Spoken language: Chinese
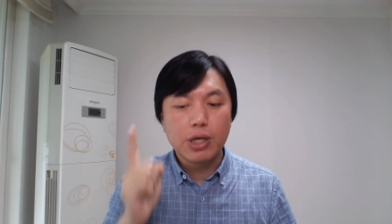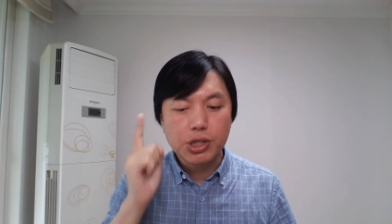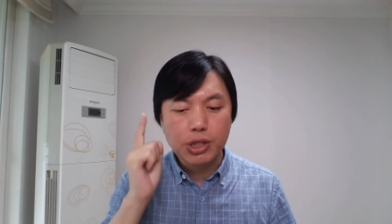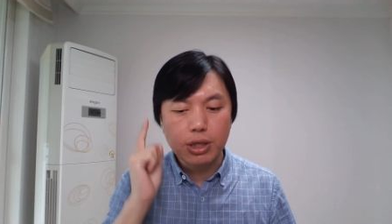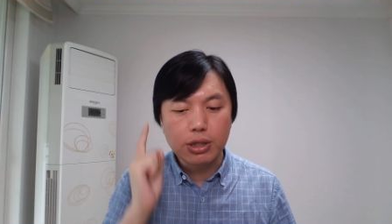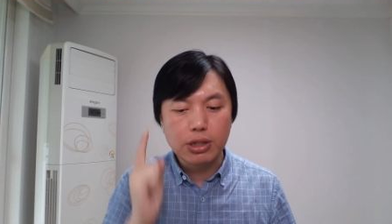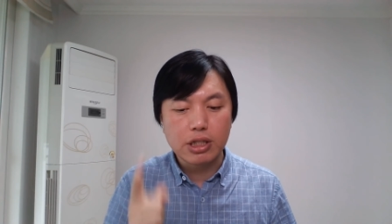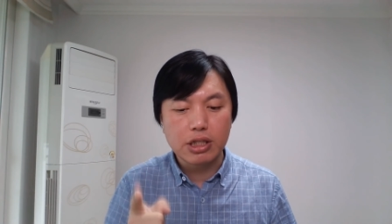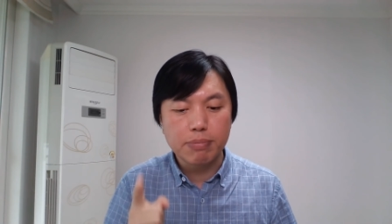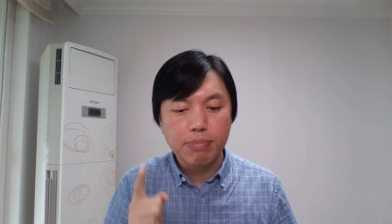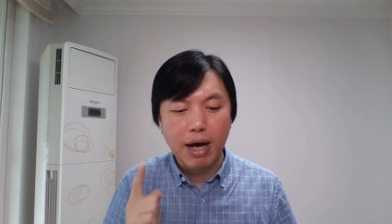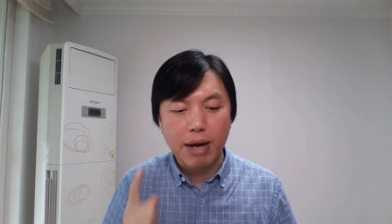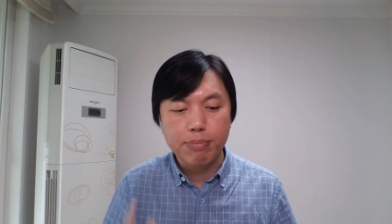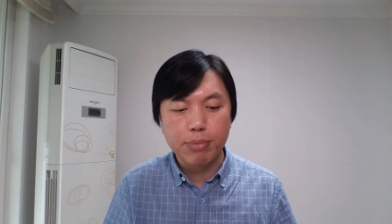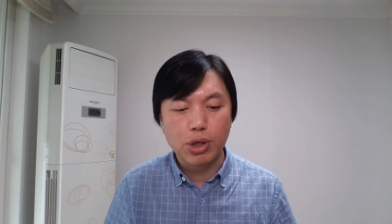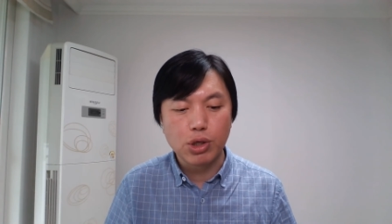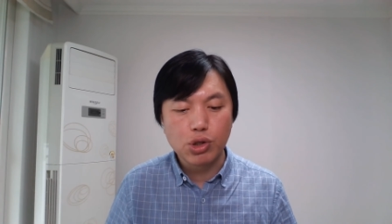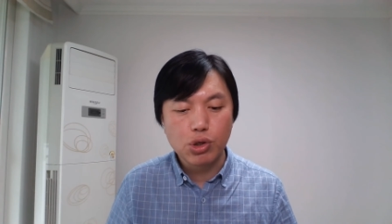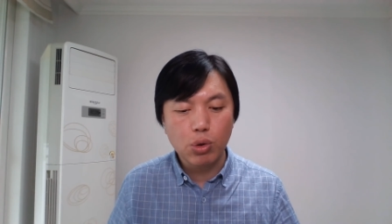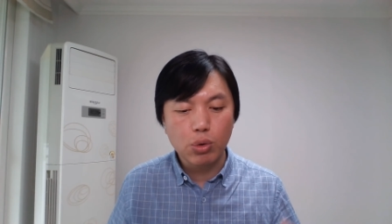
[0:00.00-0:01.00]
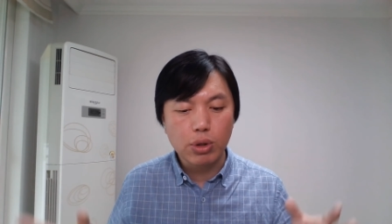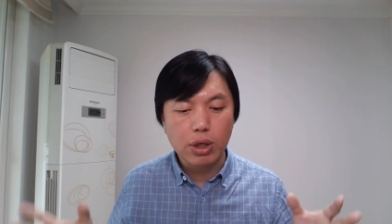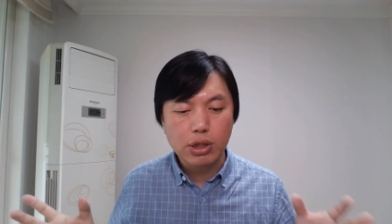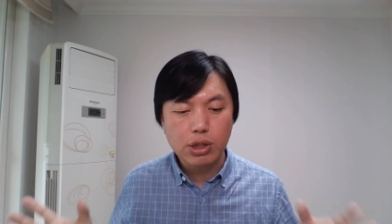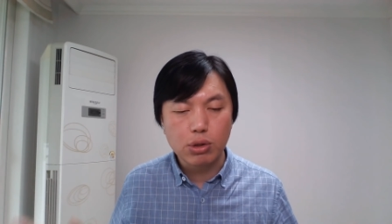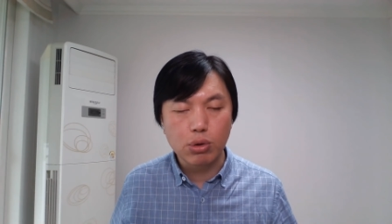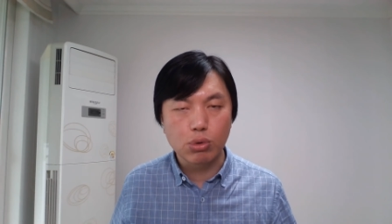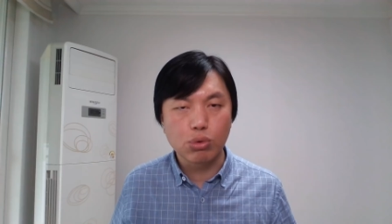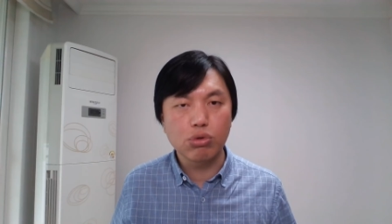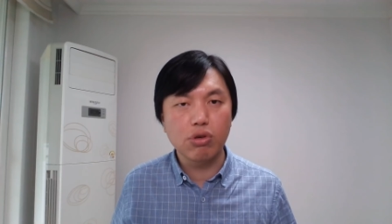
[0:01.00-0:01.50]
甚至把民众的
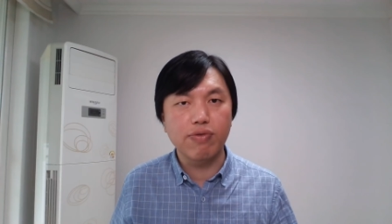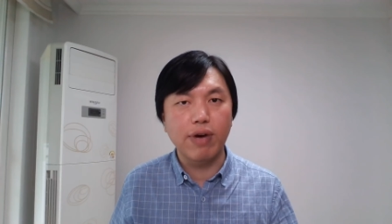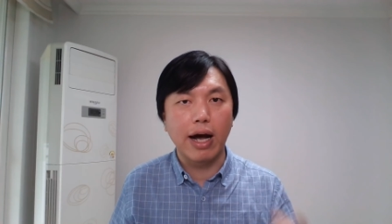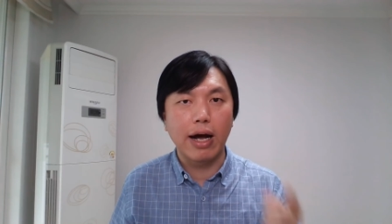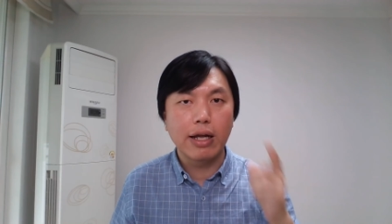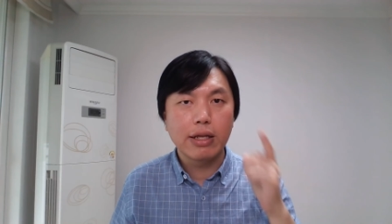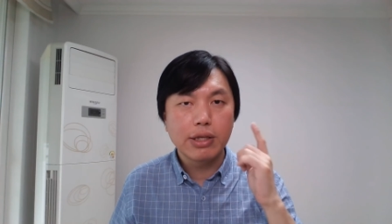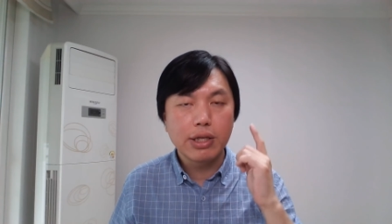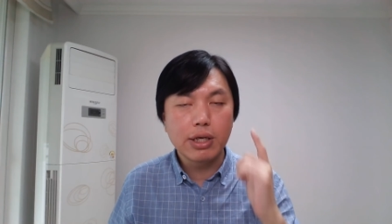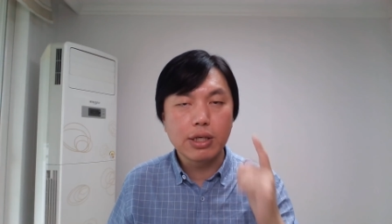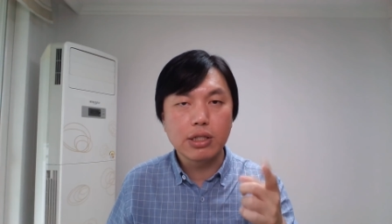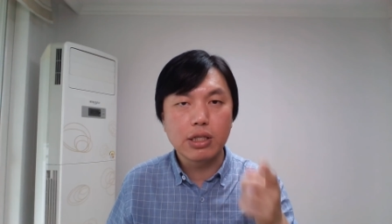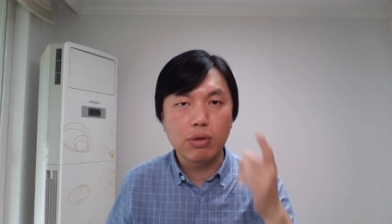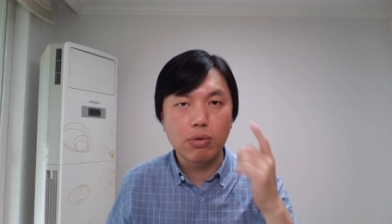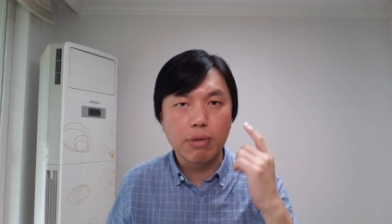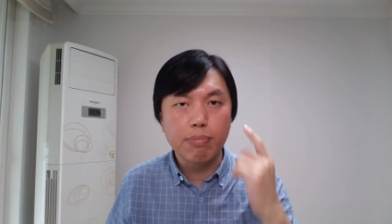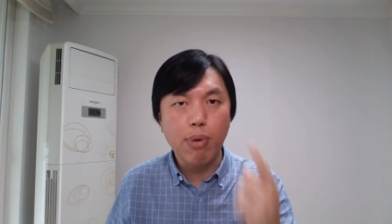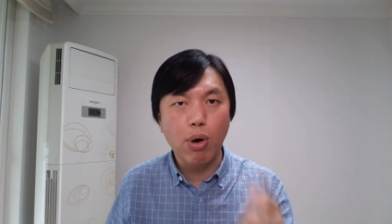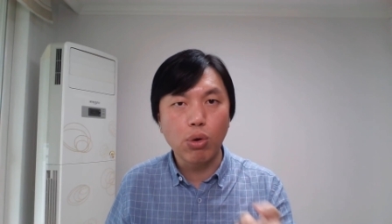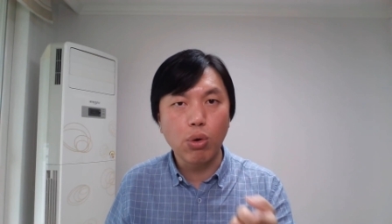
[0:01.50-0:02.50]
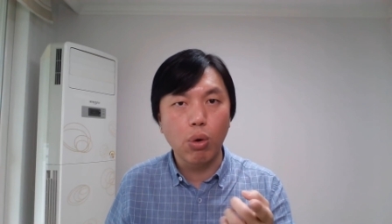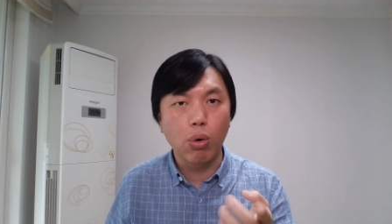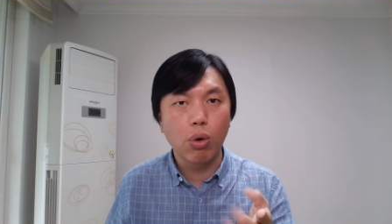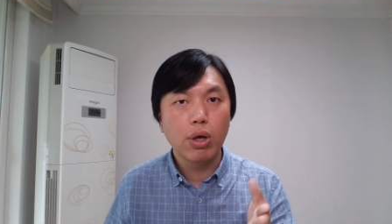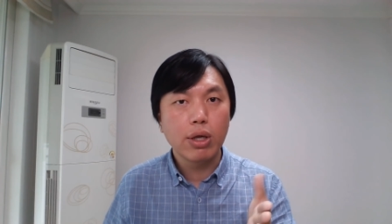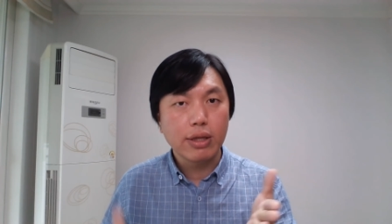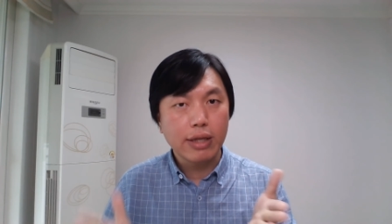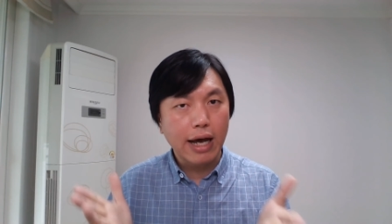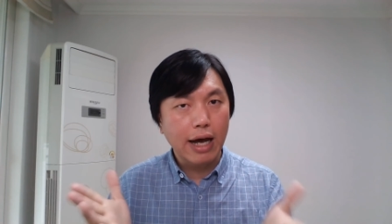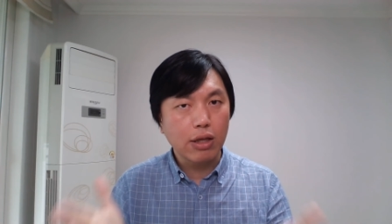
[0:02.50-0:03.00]
这种做法定性为暴动，
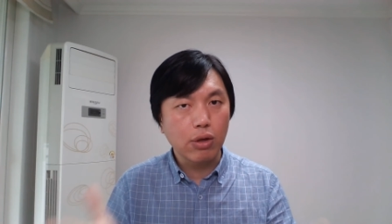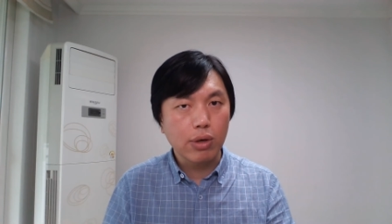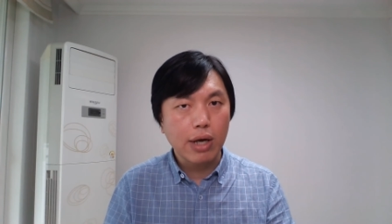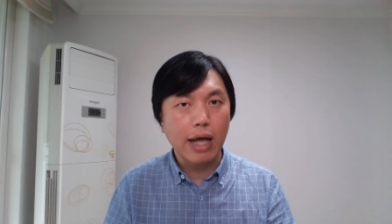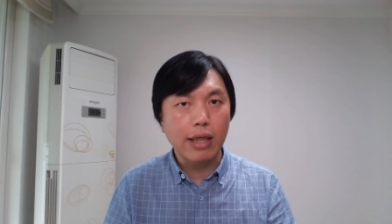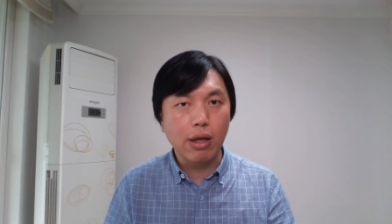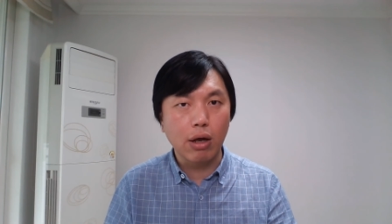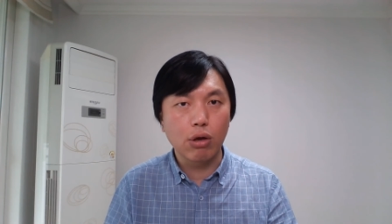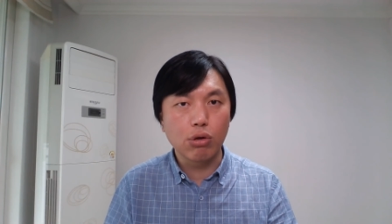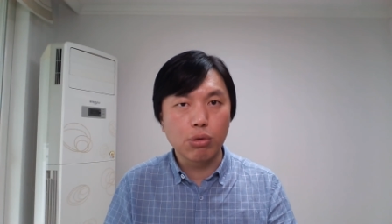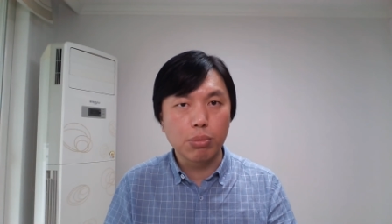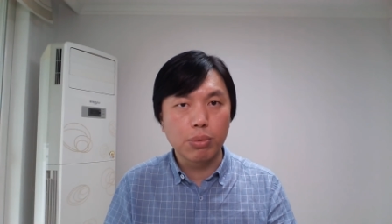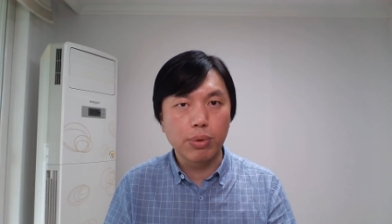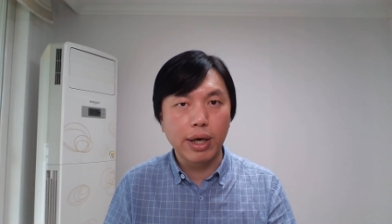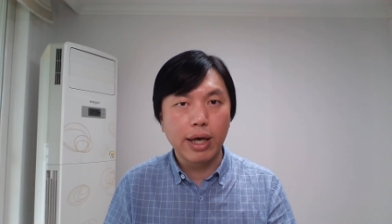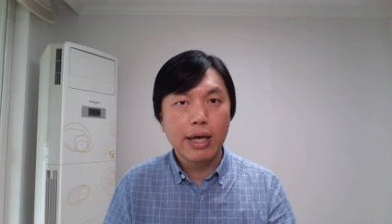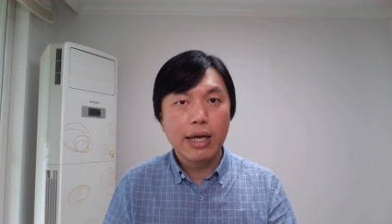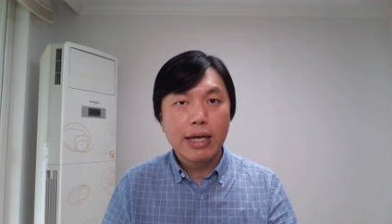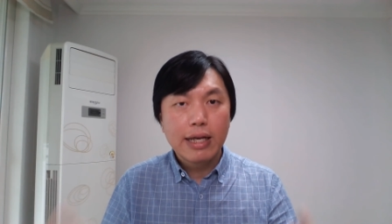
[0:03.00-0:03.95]
大家都看到了，对不对？